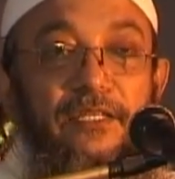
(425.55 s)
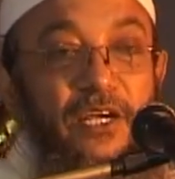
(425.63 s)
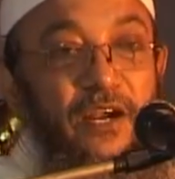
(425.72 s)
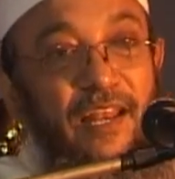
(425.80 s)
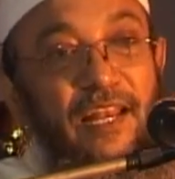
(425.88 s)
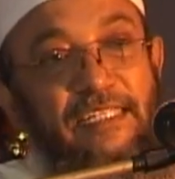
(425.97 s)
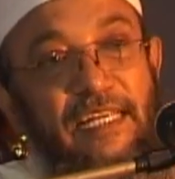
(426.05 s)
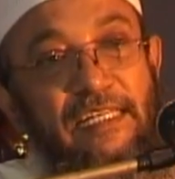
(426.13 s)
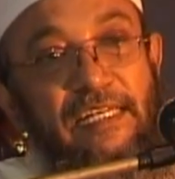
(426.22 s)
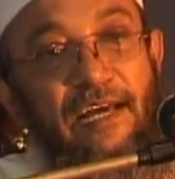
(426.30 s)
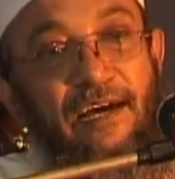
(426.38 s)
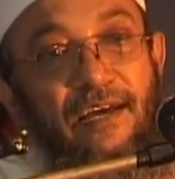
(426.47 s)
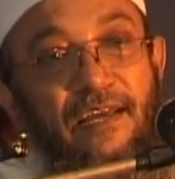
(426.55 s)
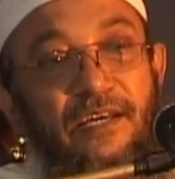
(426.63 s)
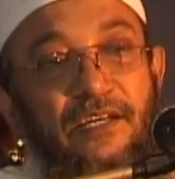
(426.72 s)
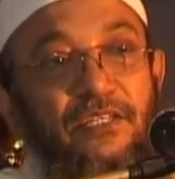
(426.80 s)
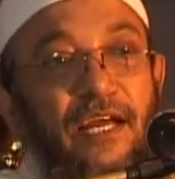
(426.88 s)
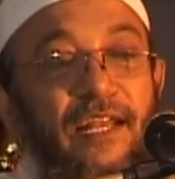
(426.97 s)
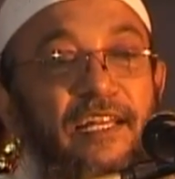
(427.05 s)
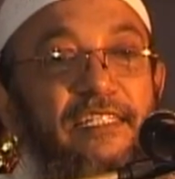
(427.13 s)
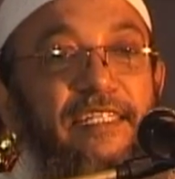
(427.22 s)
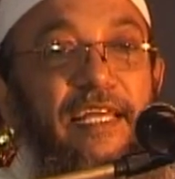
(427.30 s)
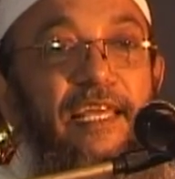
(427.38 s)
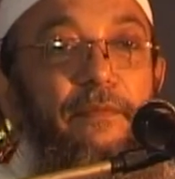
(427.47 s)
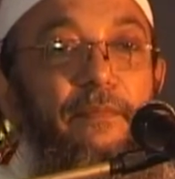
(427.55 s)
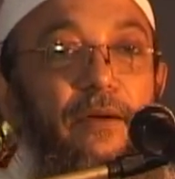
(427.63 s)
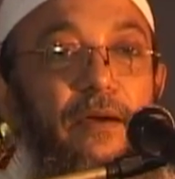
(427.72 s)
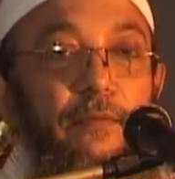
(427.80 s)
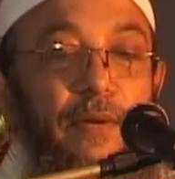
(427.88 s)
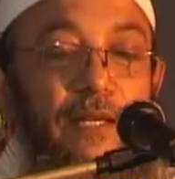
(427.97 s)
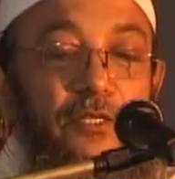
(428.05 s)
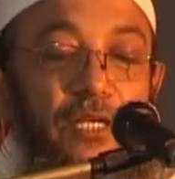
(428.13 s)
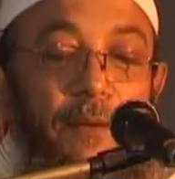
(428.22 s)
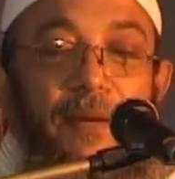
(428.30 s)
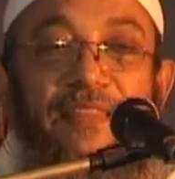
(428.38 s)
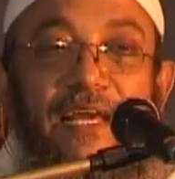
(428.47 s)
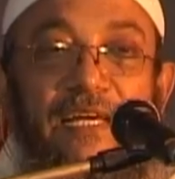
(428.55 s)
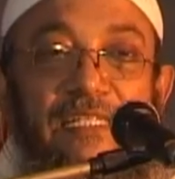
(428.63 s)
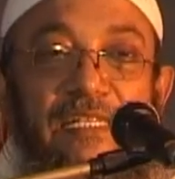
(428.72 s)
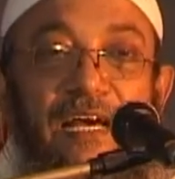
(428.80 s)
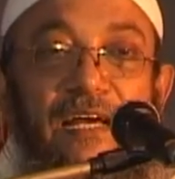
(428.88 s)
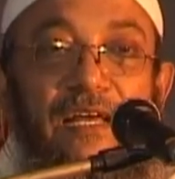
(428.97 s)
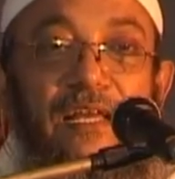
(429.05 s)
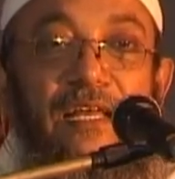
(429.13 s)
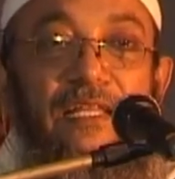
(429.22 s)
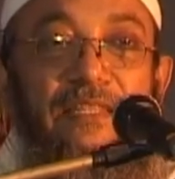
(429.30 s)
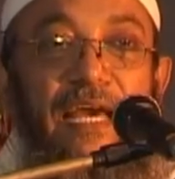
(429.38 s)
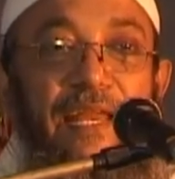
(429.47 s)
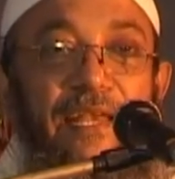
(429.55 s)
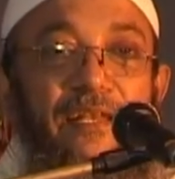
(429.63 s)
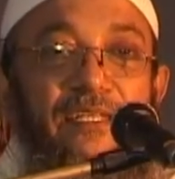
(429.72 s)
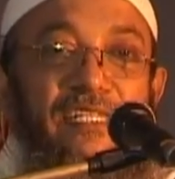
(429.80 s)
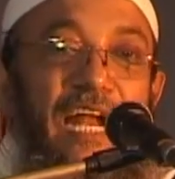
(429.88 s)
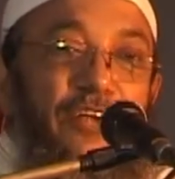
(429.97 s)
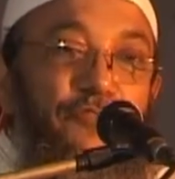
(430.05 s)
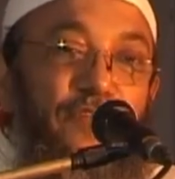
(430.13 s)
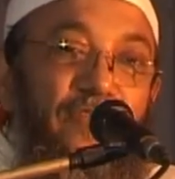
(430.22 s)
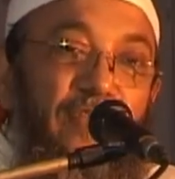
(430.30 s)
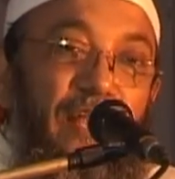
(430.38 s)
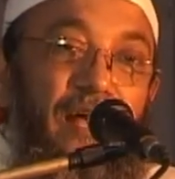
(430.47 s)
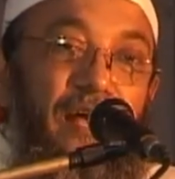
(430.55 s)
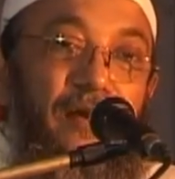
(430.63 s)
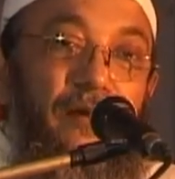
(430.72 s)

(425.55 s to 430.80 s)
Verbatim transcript: জার্নালিস্ট আসলা জার্নালিস্ট থাকে মানে সাংবাদিক আসলা তাই স্কার্ট ফিন্দা